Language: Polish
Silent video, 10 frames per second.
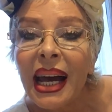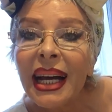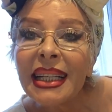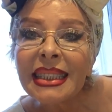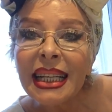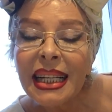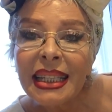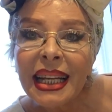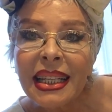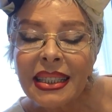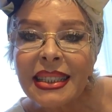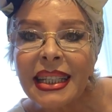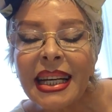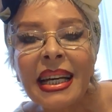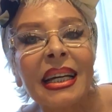Ale
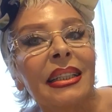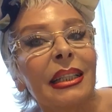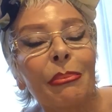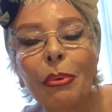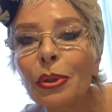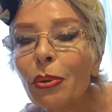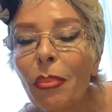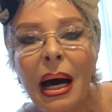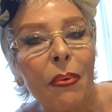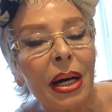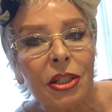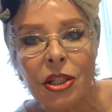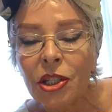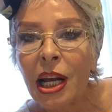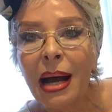calineczce nie podobała
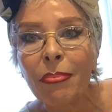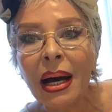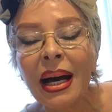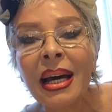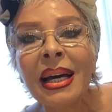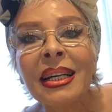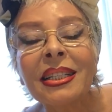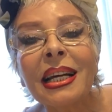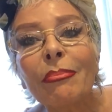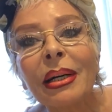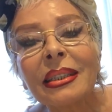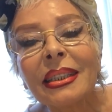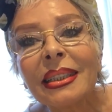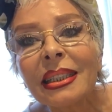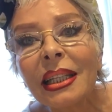się żaba. Żaba
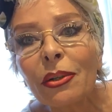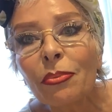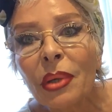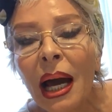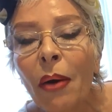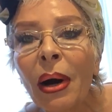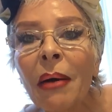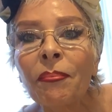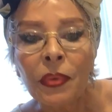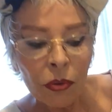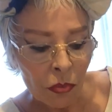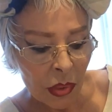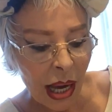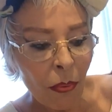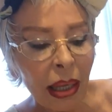nic nie umiała,
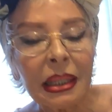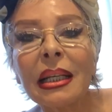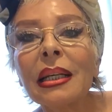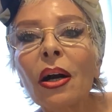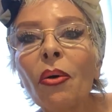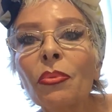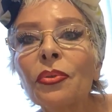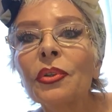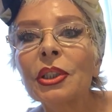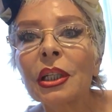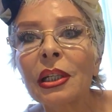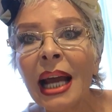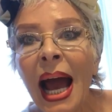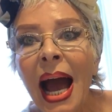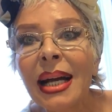umiała tylko mówić
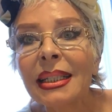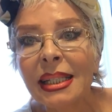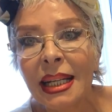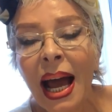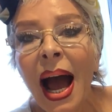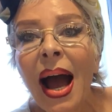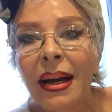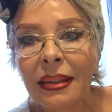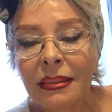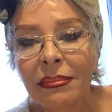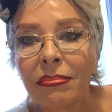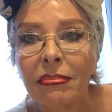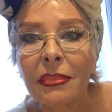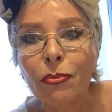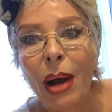kra, kra,
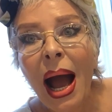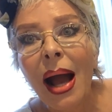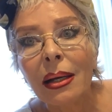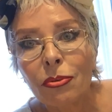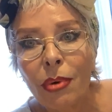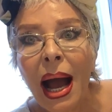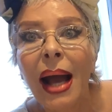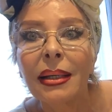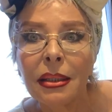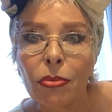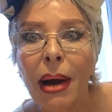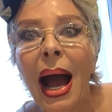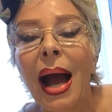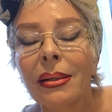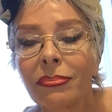kła, kła i
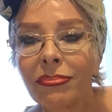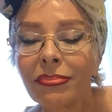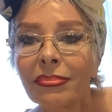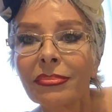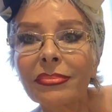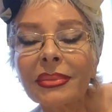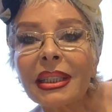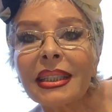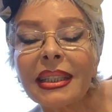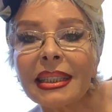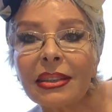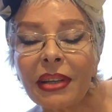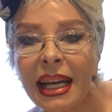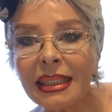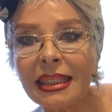kła i nic
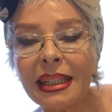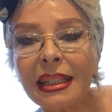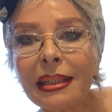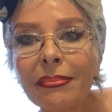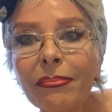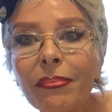więcej.